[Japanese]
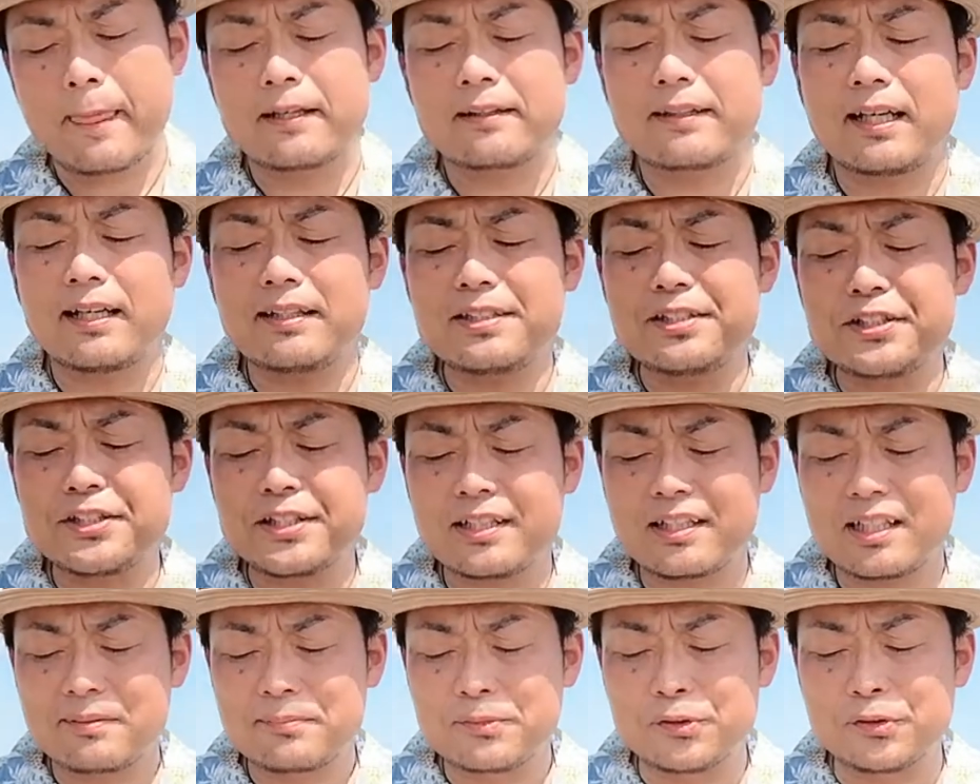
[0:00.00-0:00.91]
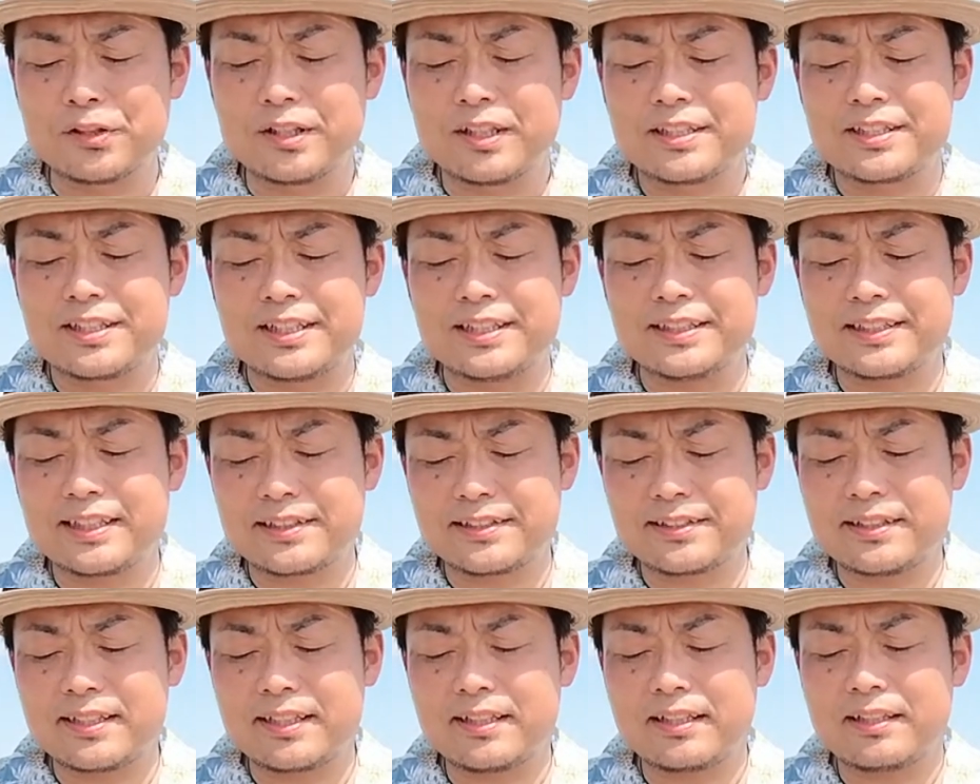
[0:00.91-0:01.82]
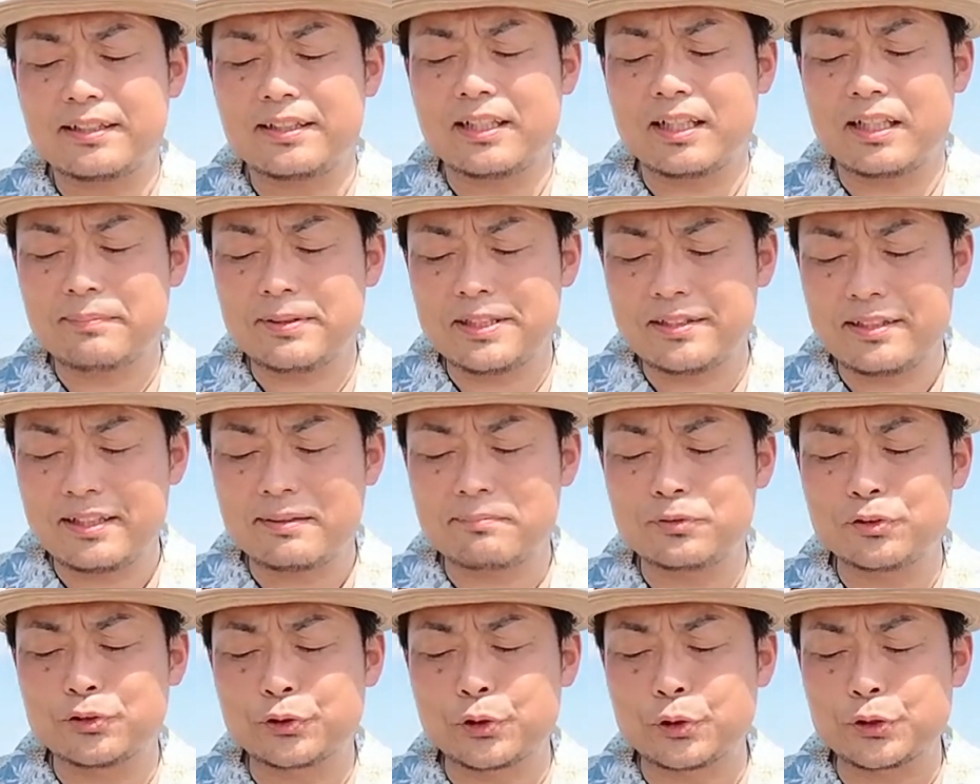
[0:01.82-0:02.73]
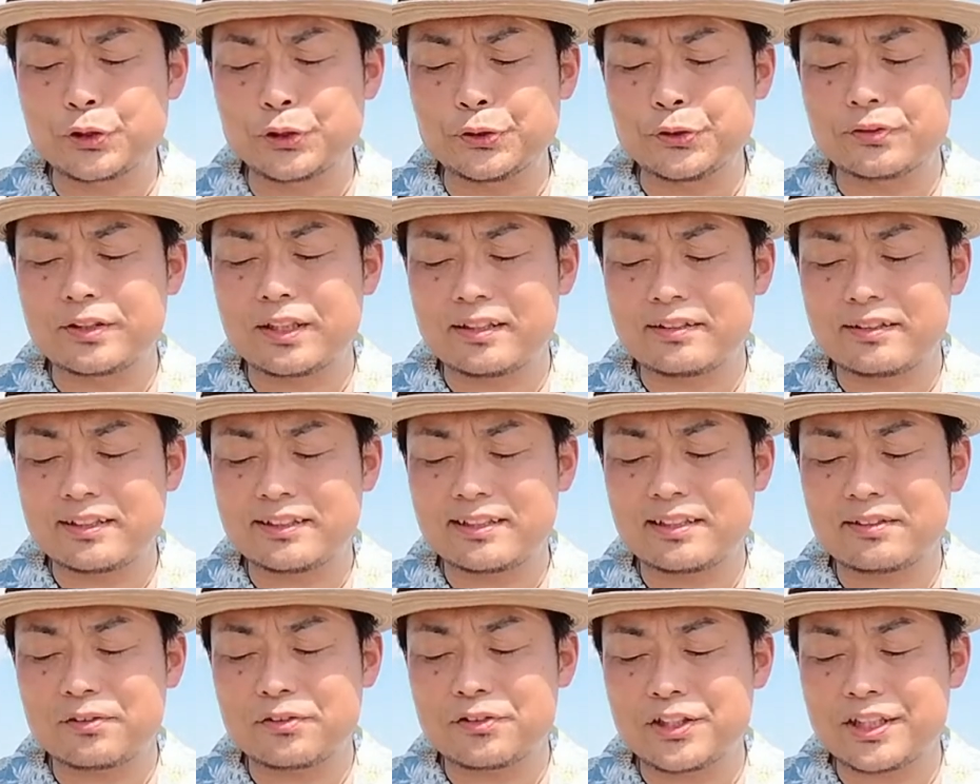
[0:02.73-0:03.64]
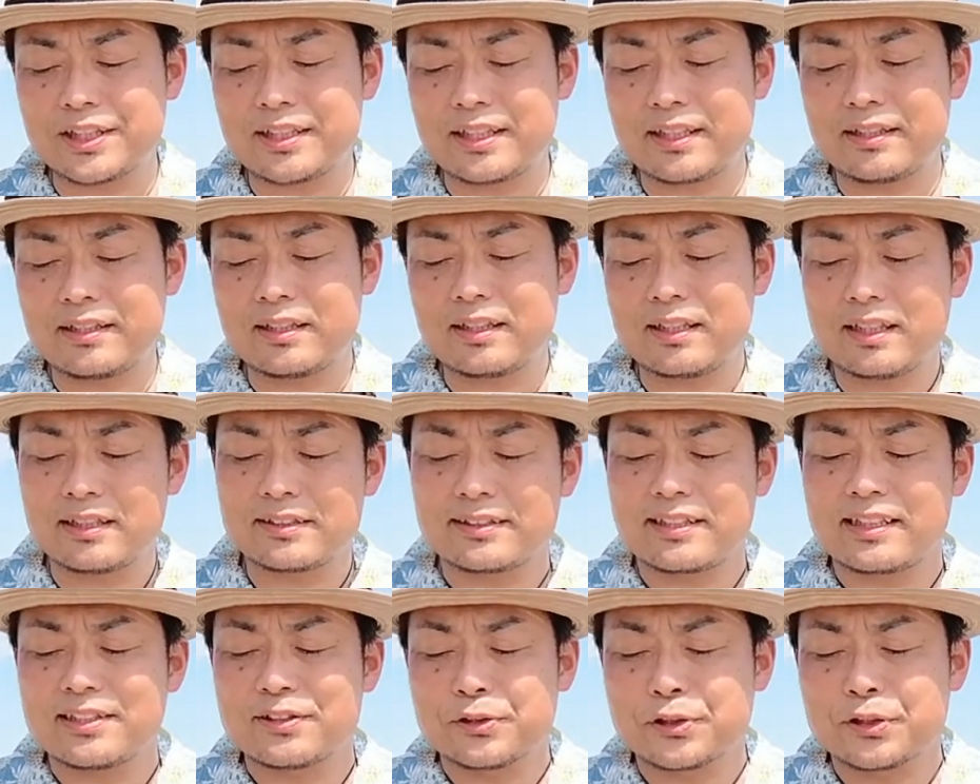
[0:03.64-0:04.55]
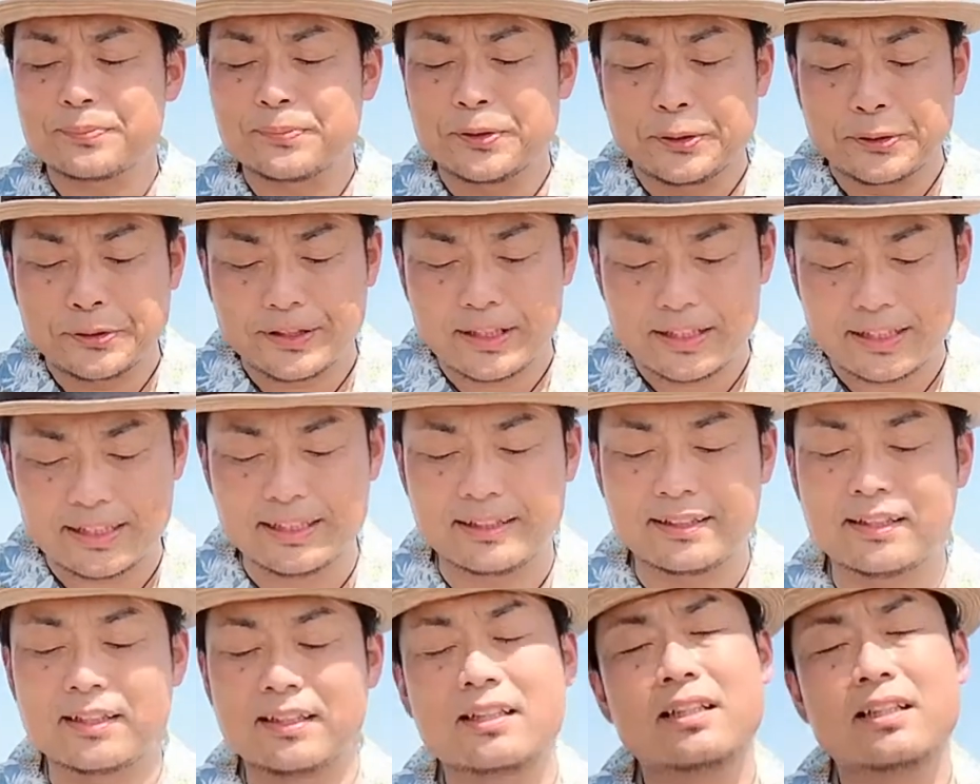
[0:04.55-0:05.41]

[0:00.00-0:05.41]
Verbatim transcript: 退院してからも診察やリハビリで息子くんを旦那さんの実家へ預けることも多くなり、